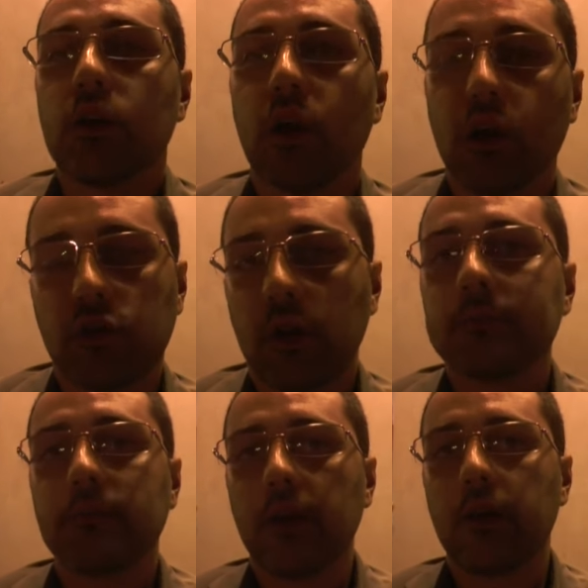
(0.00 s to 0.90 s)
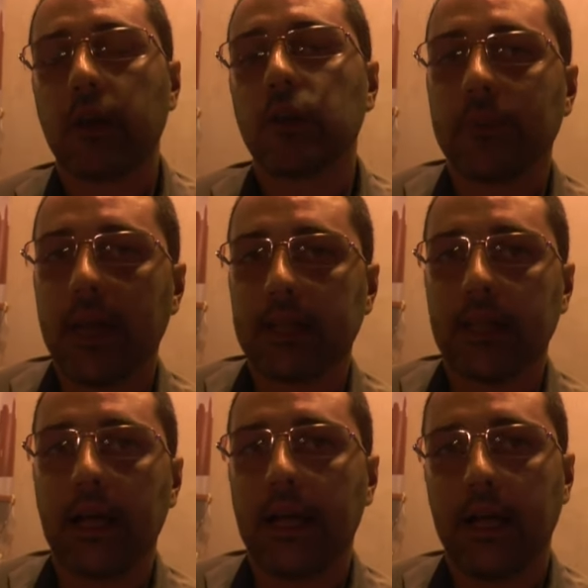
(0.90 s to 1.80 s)
Non lo so, è una
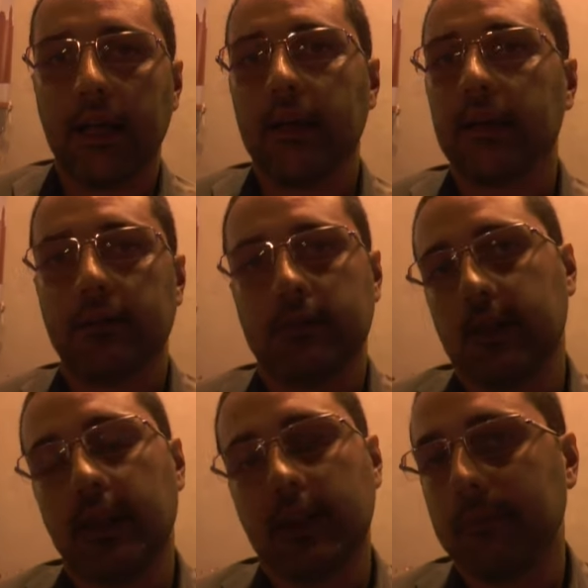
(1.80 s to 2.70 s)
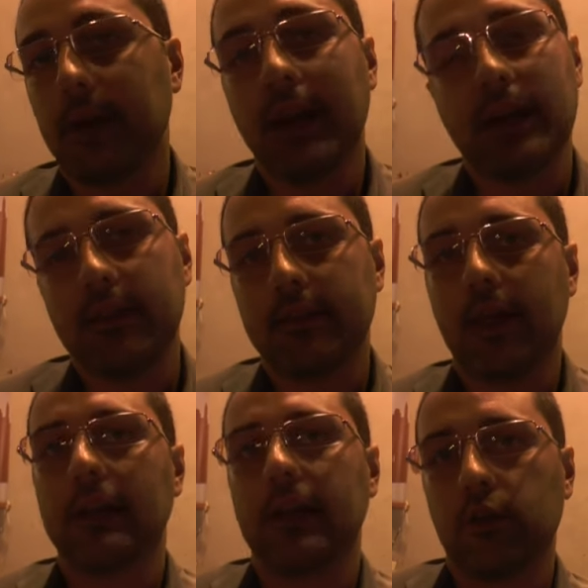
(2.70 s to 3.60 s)
domanda eh, che andrebbe
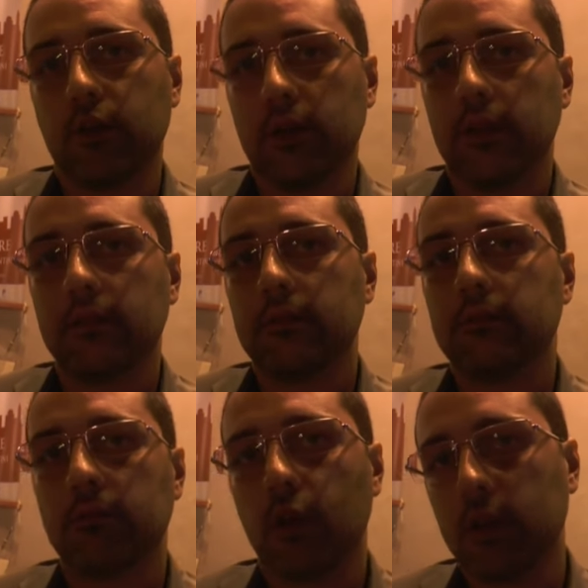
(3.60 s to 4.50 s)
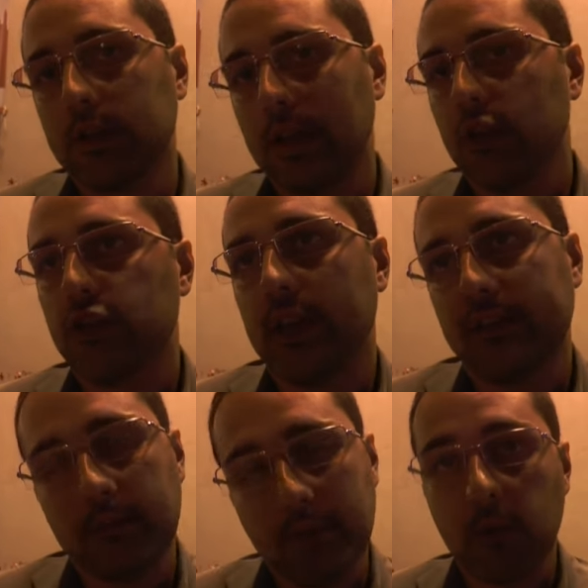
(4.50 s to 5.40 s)
analizzata con, in, con
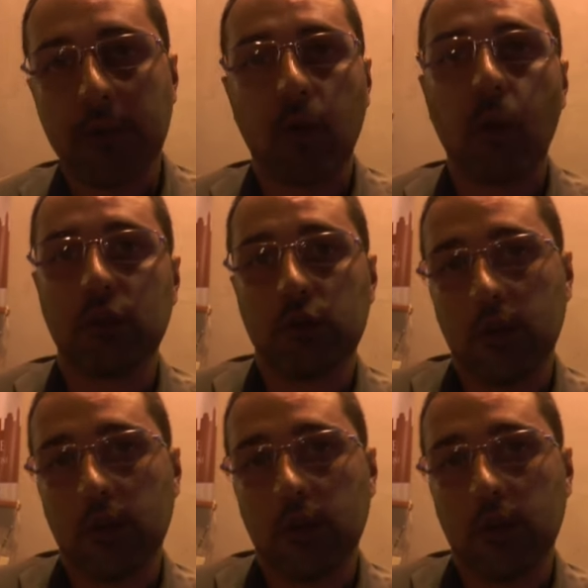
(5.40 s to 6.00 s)
intelligenza, almeno per quanto